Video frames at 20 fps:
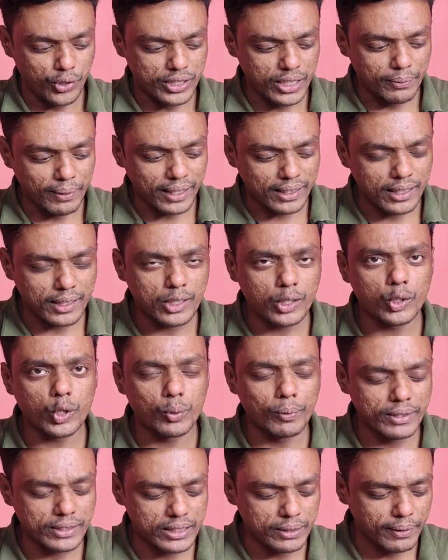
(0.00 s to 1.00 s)
फोटोज़ की बात करते
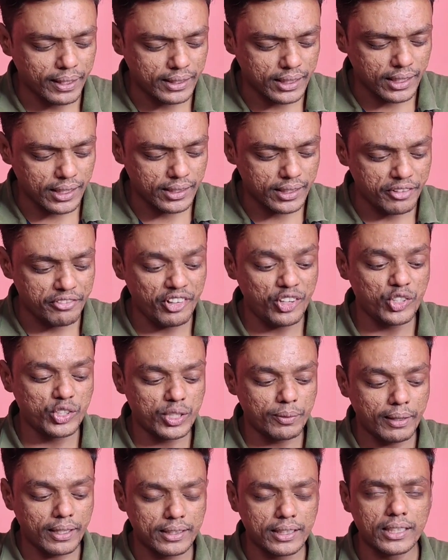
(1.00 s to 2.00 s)
हैं डॉक्यूमेंट्स की बात करते हैं
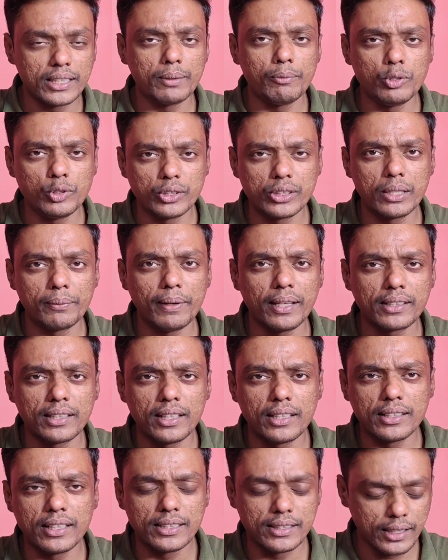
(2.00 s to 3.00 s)
वीडियोज़ की बात करते हैं म्यूजिक की
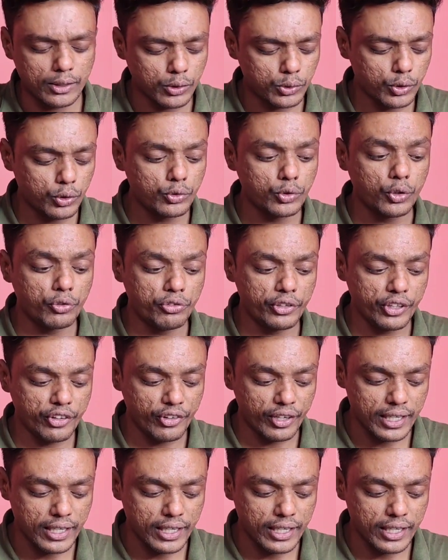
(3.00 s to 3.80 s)
बात करते हैं दोस्तों जो